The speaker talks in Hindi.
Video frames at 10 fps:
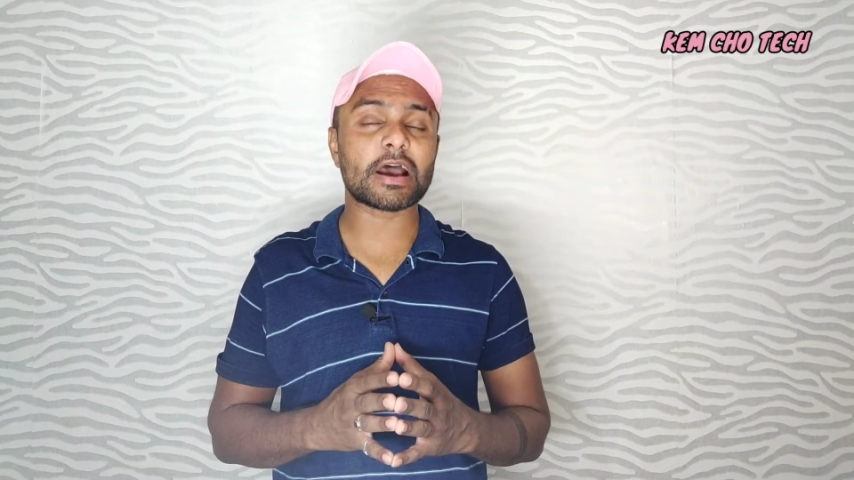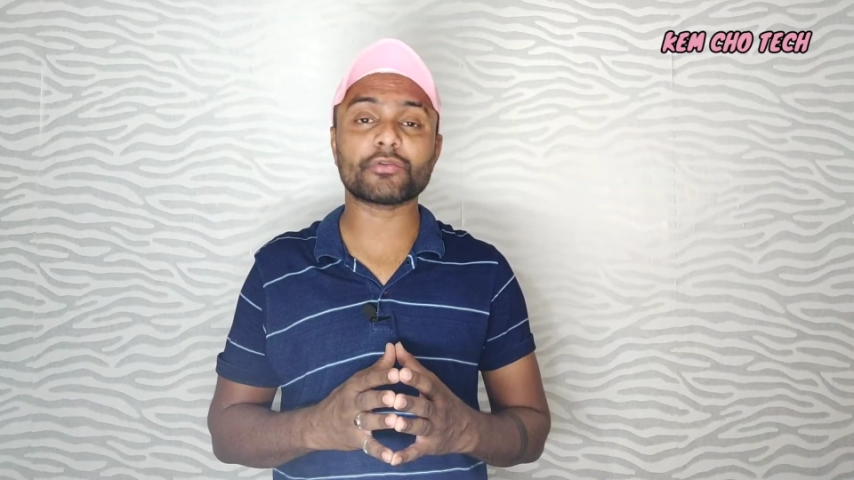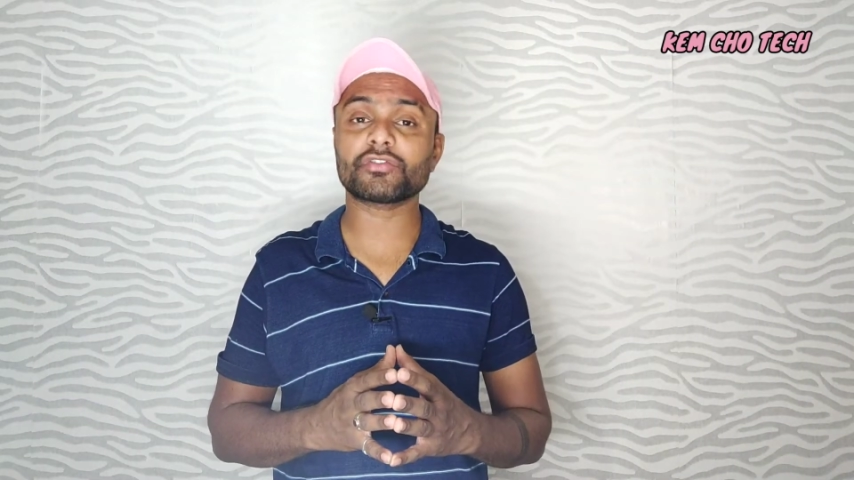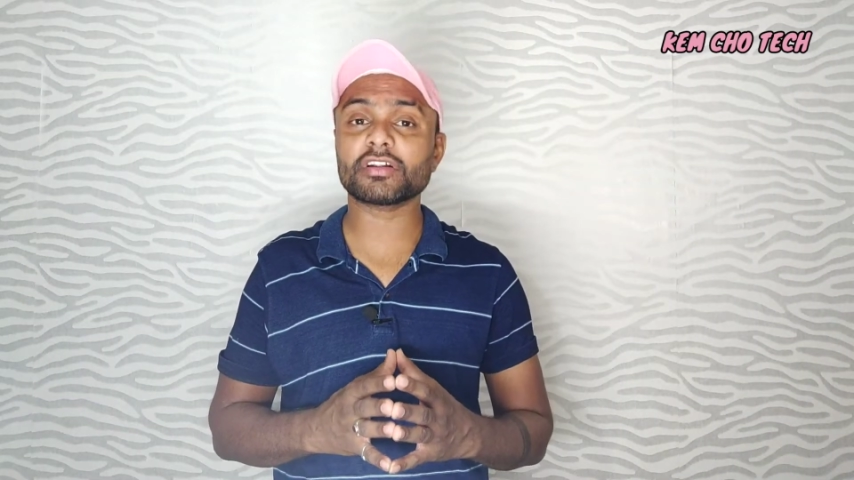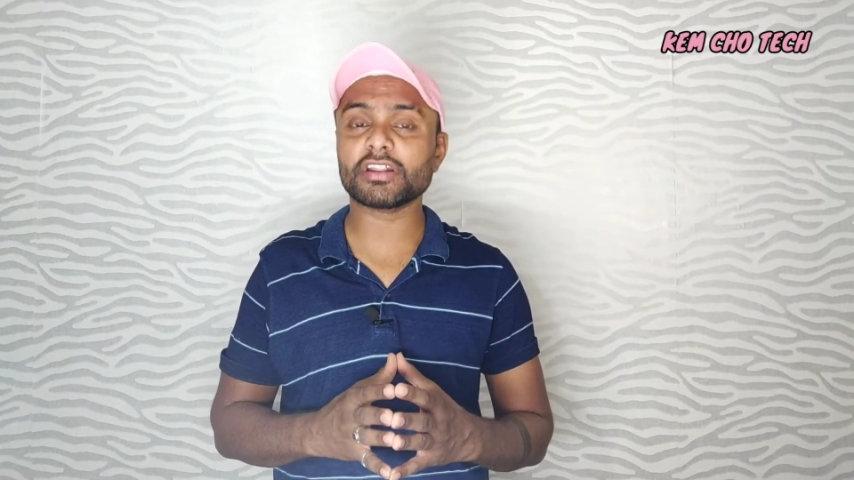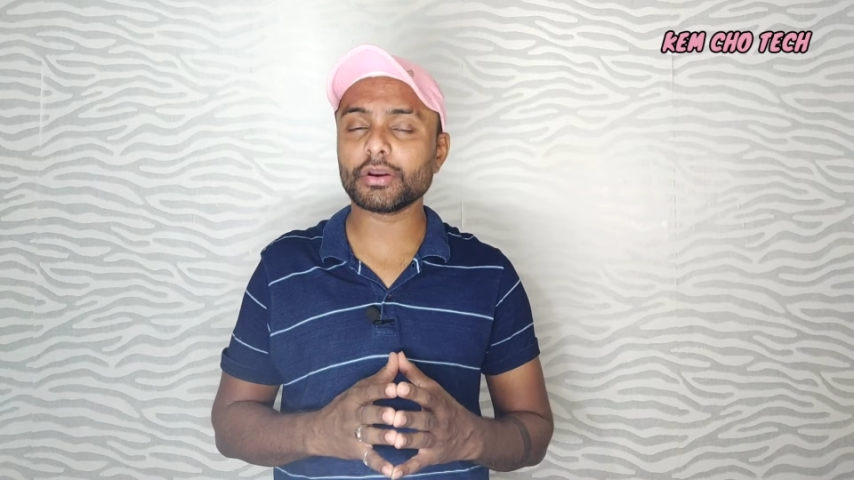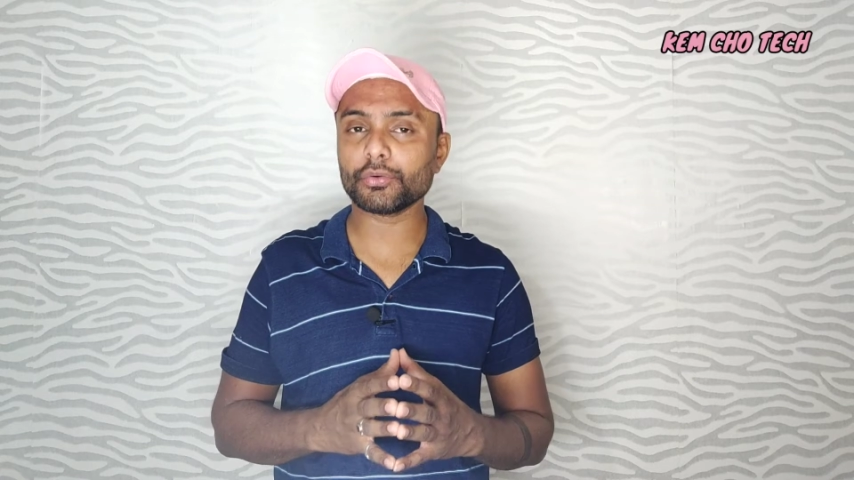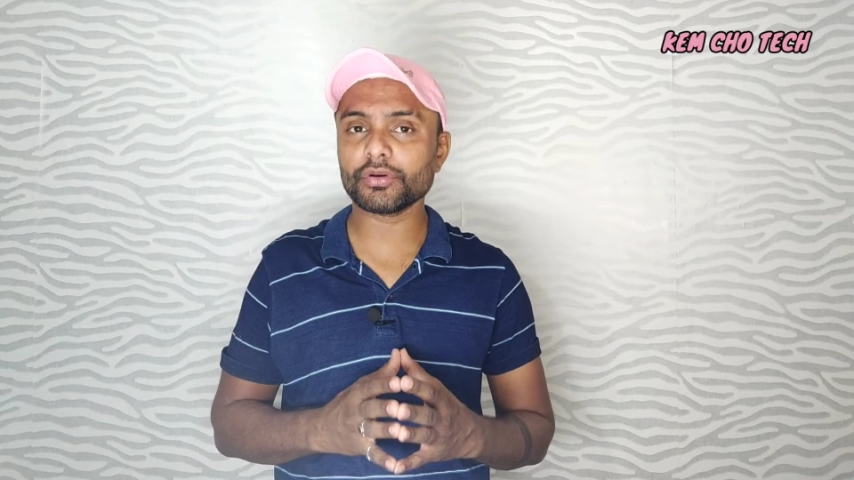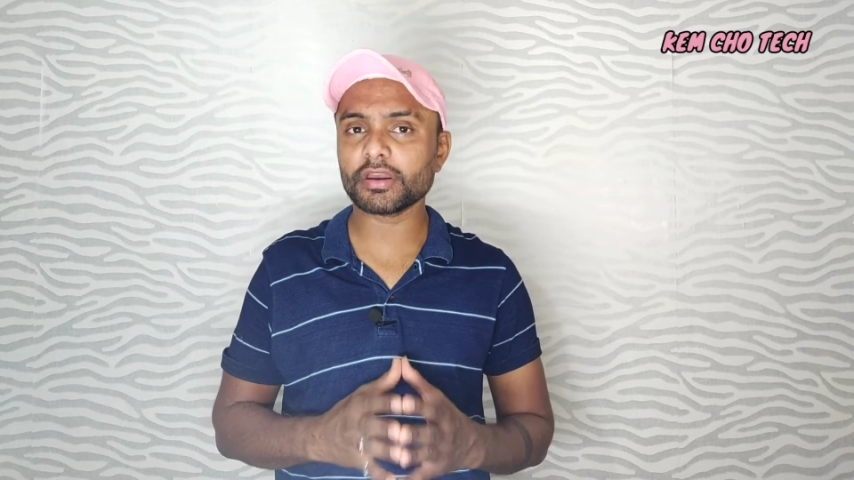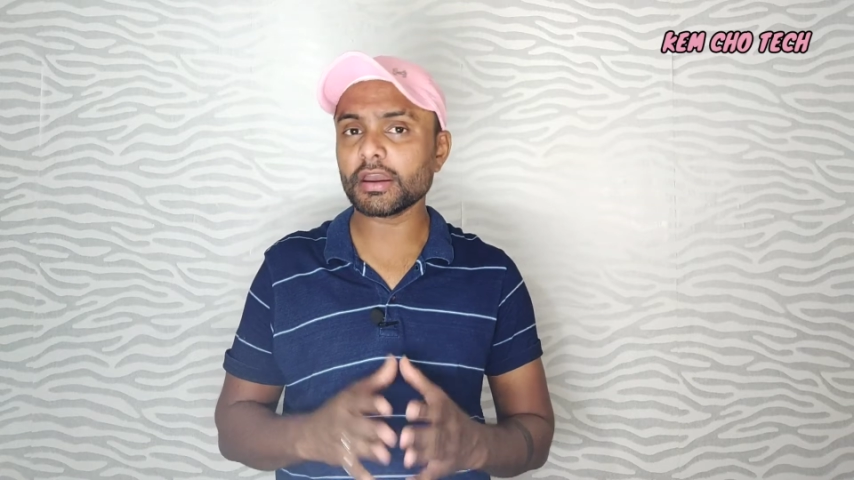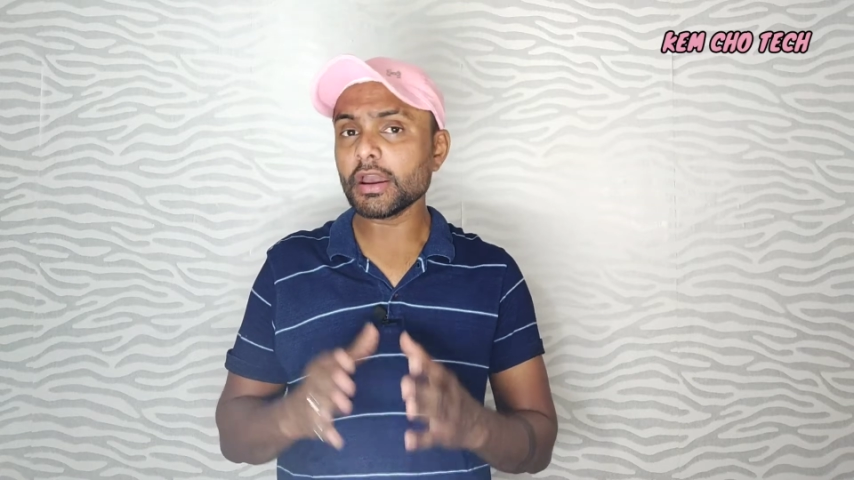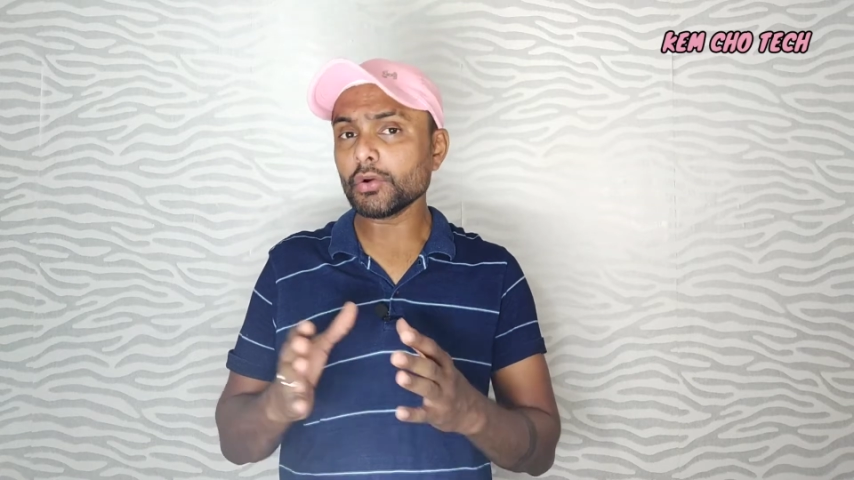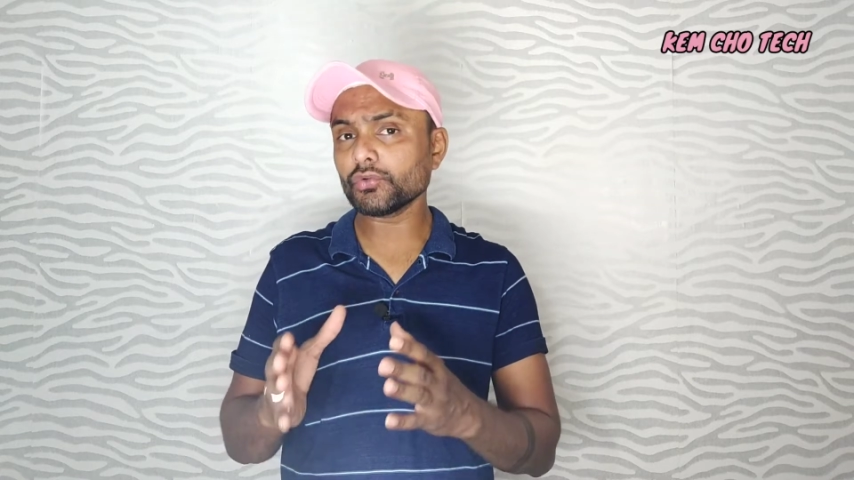की हाउसिंग दी हुई है